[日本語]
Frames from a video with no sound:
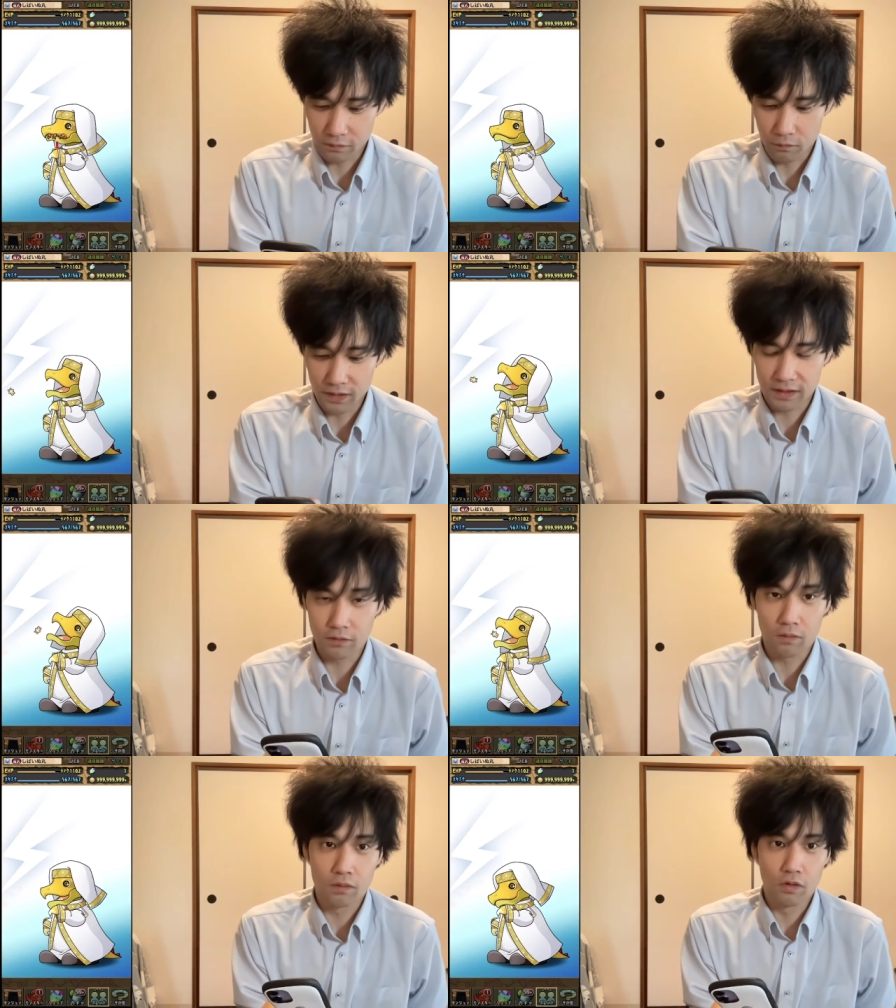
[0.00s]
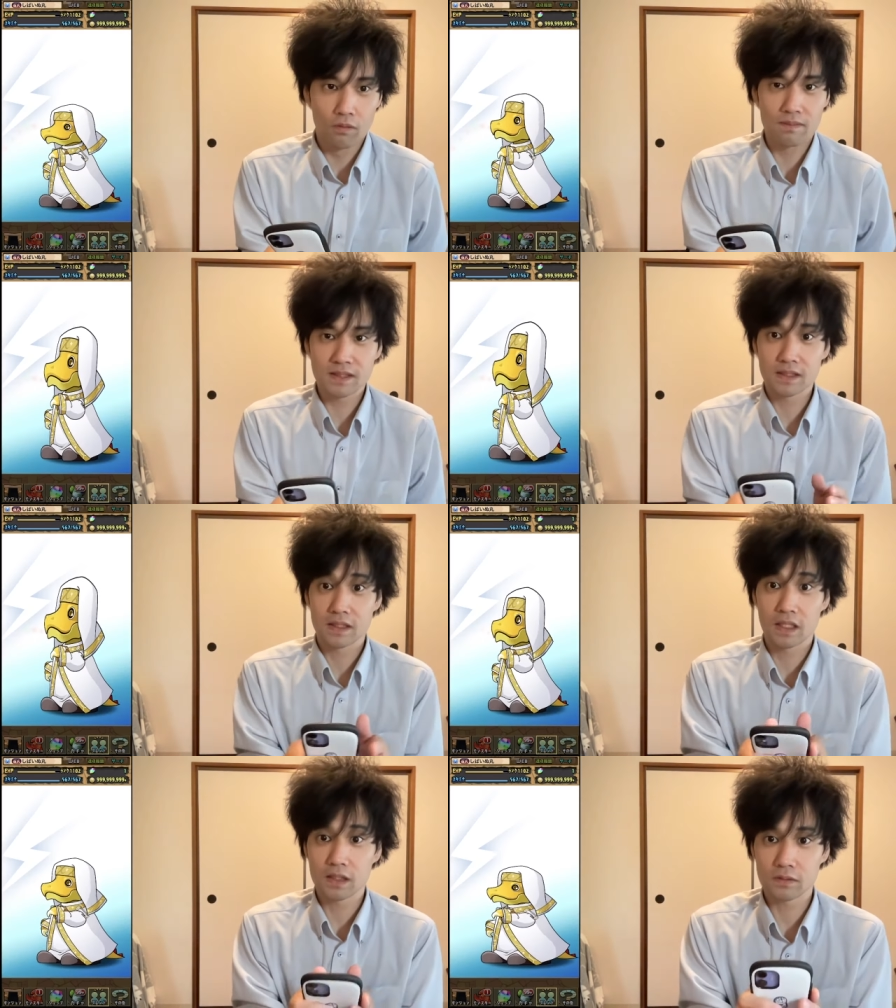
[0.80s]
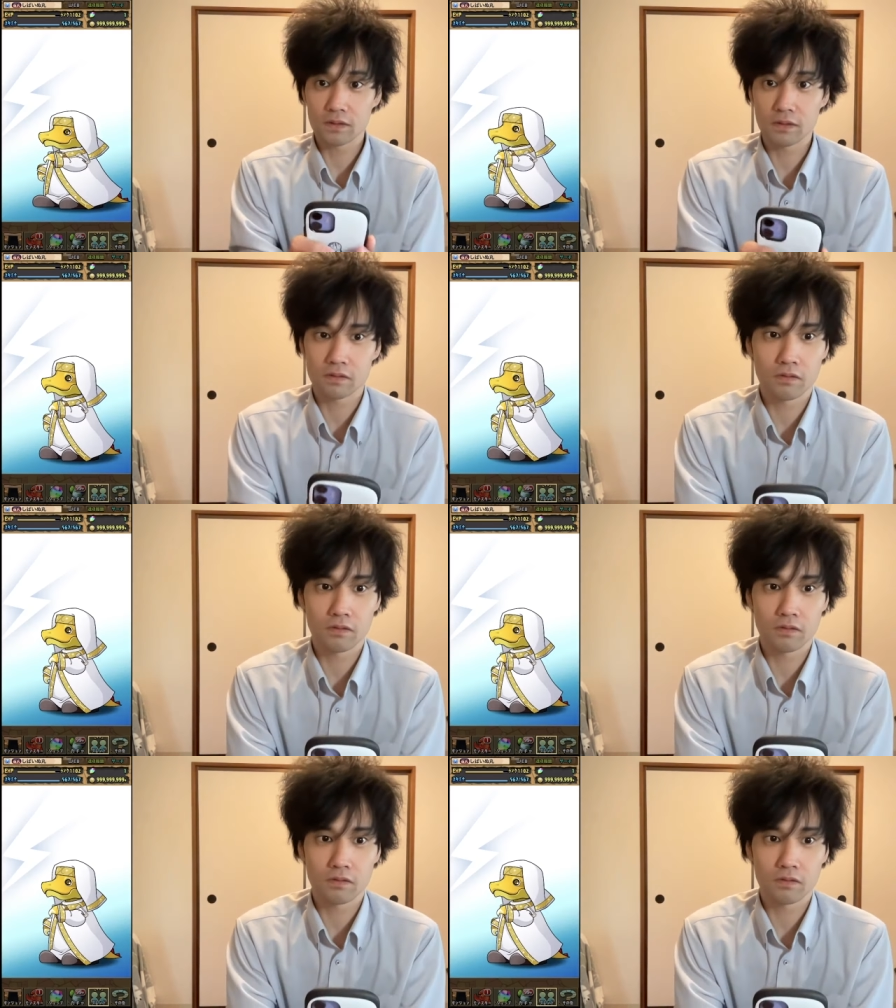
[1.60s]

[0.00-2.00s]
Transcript: 終わりたいと思います。あ、それでは、そ